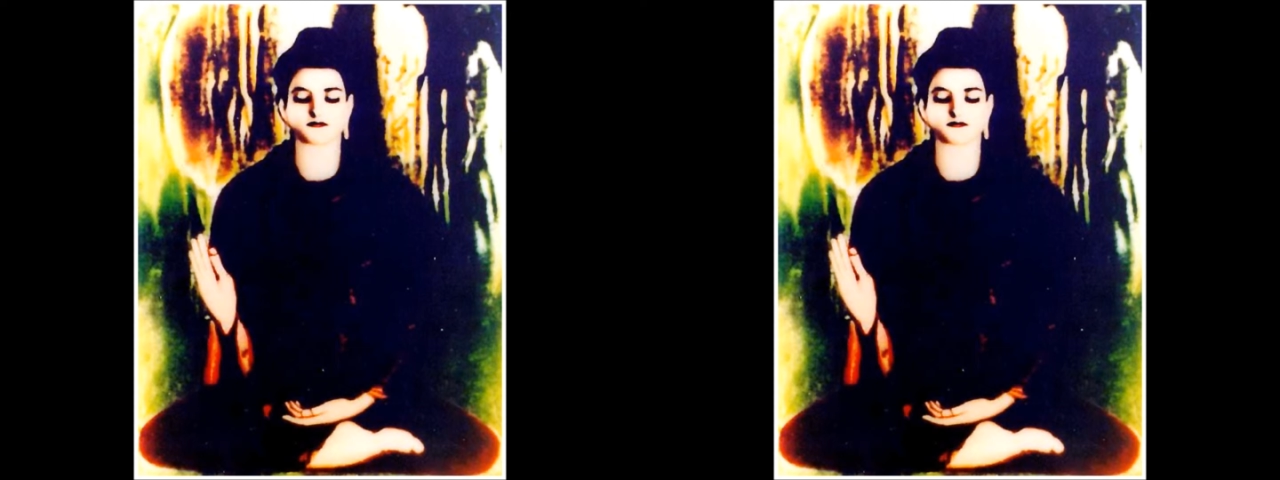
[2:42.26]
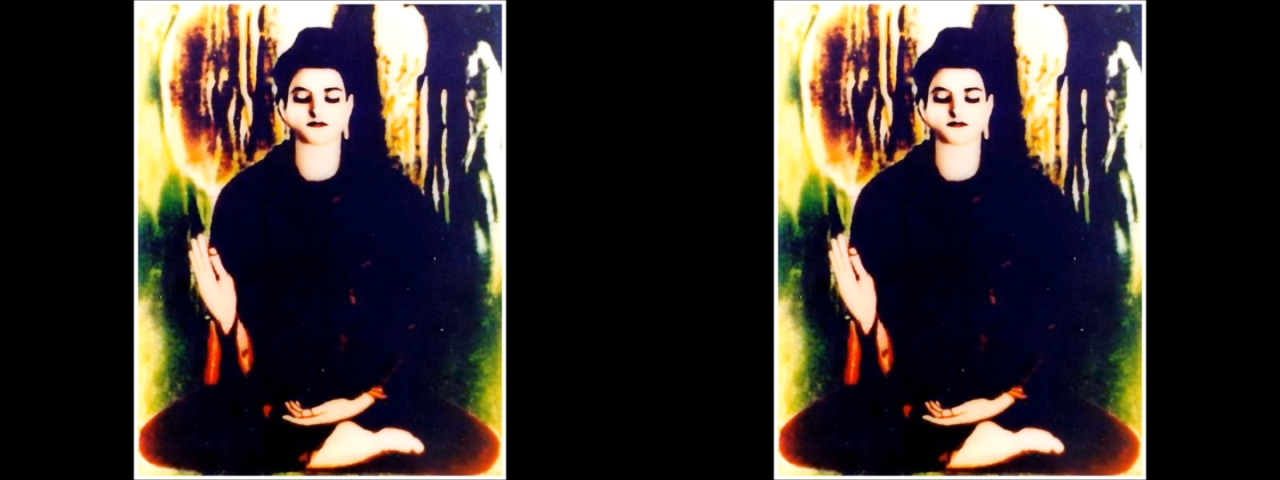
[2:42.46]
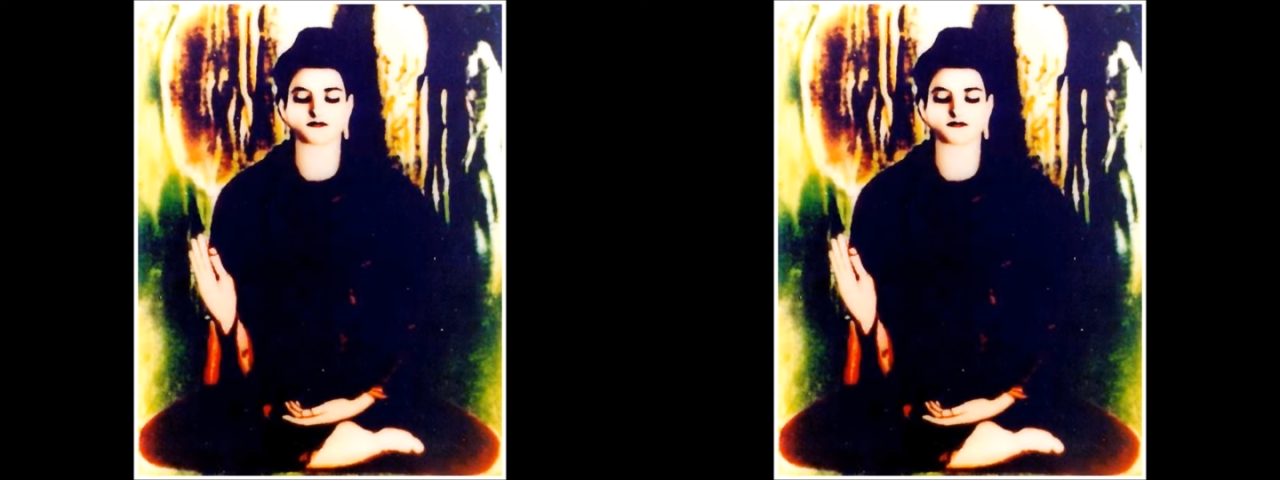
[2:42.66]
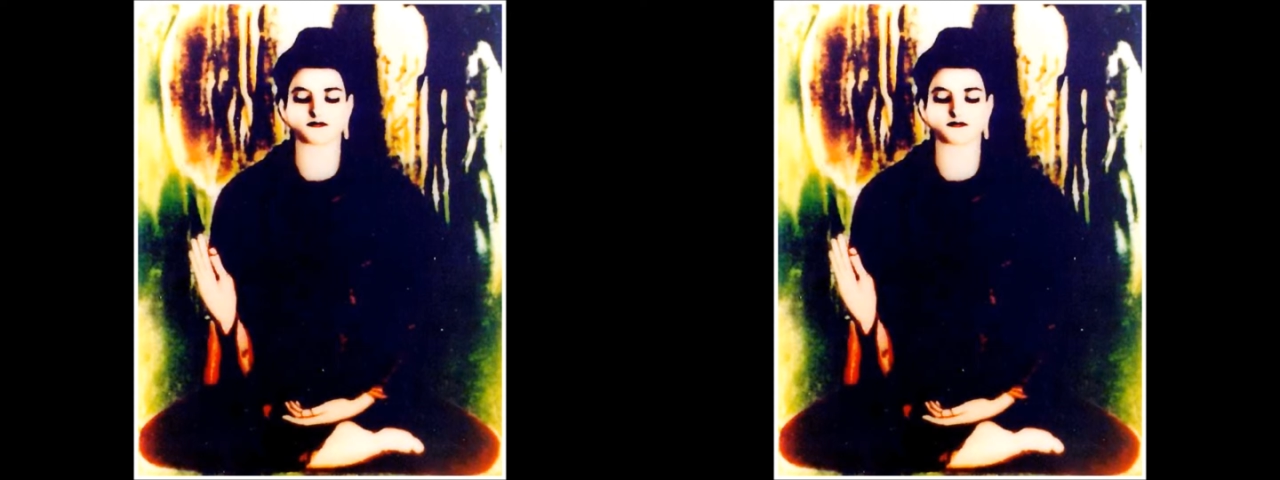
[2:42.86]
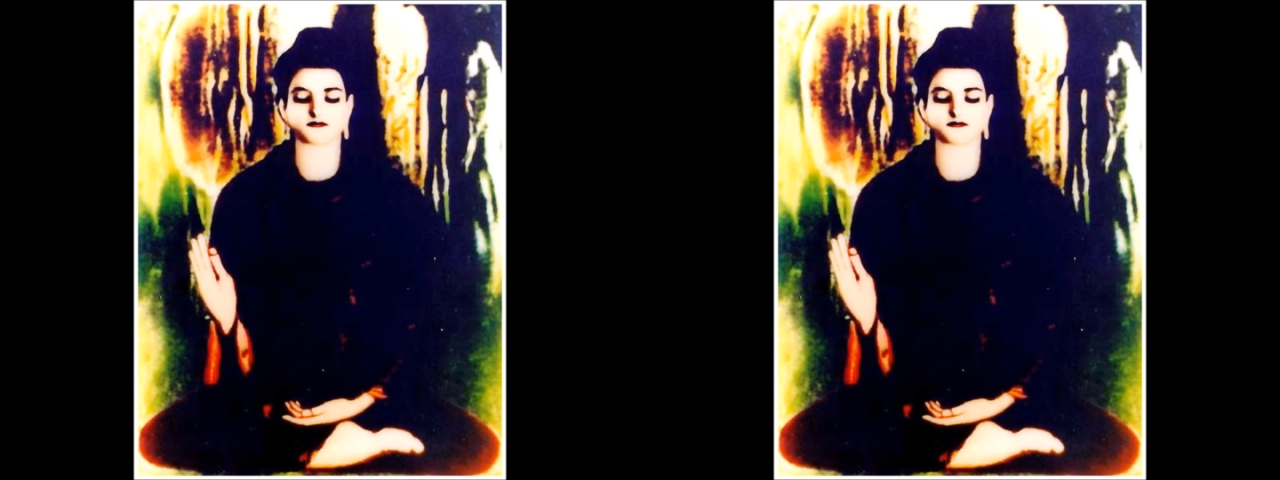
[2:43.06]
แต่คาน
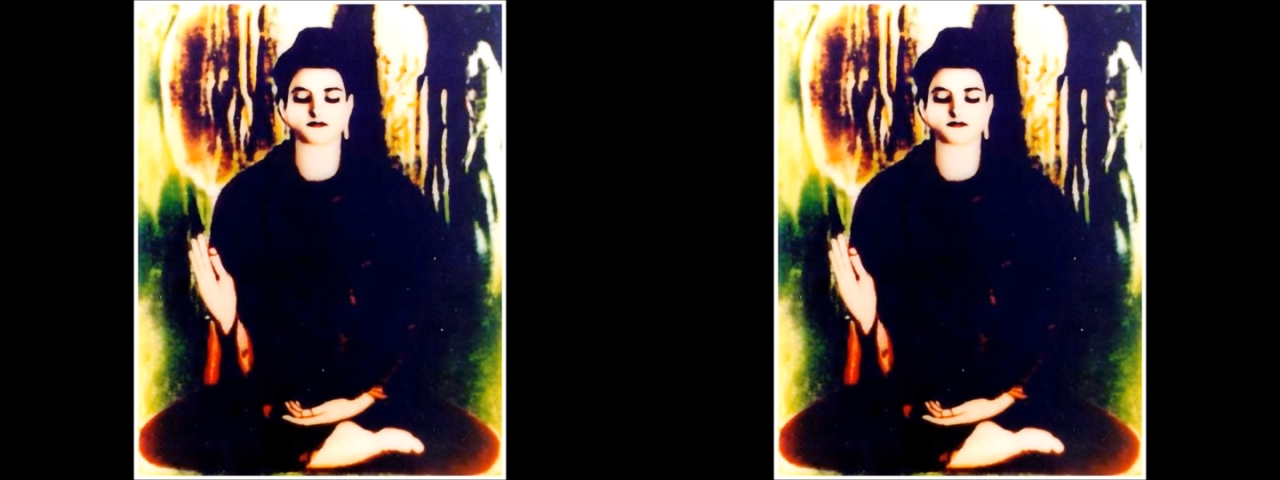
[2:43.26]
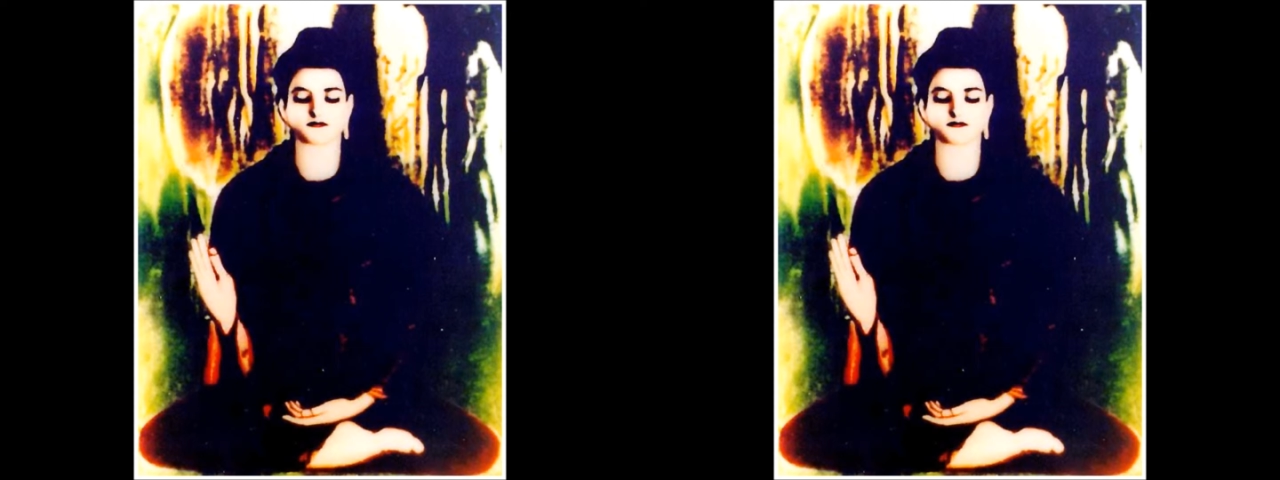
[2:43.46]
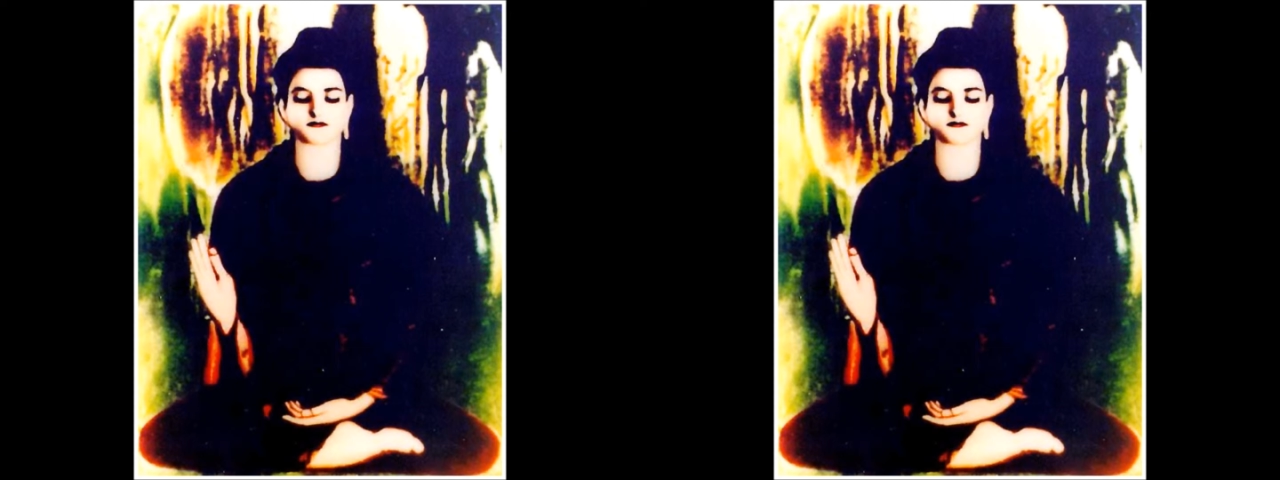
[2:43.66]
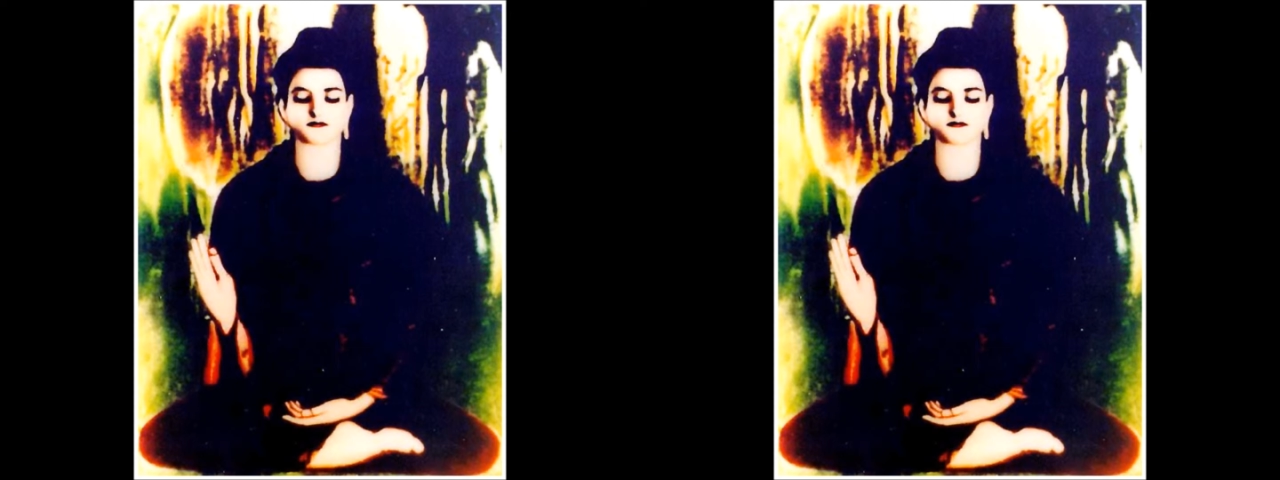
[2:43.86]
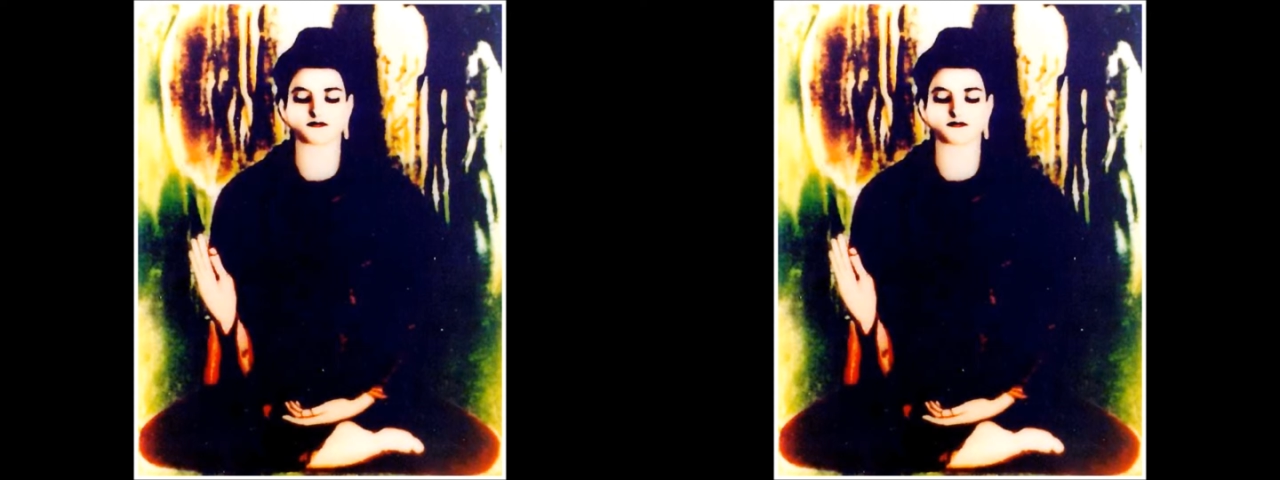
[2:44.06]
ทียอมให้ฆ่า
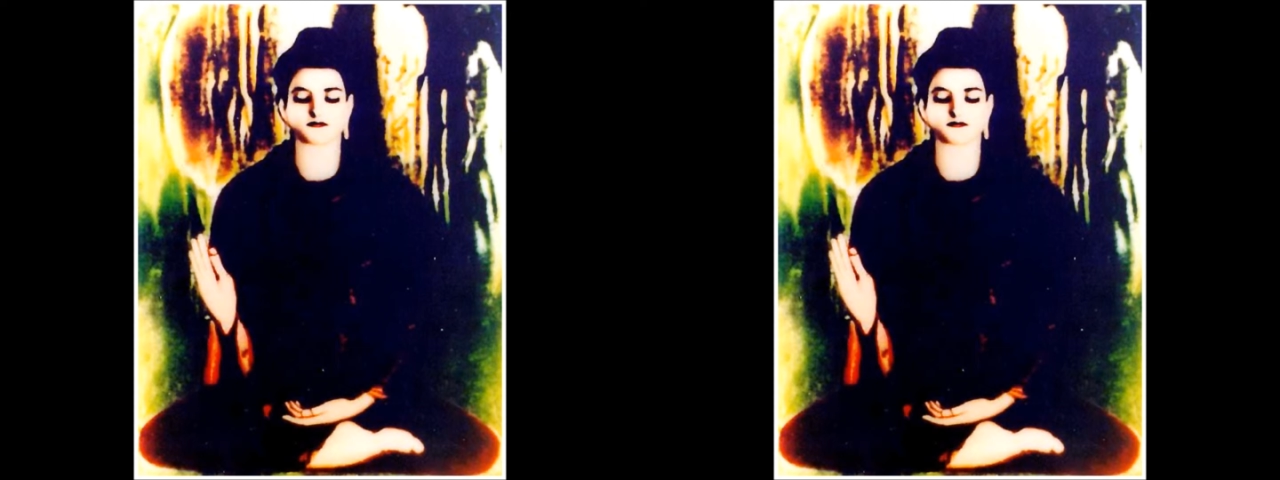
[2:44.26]
ยุง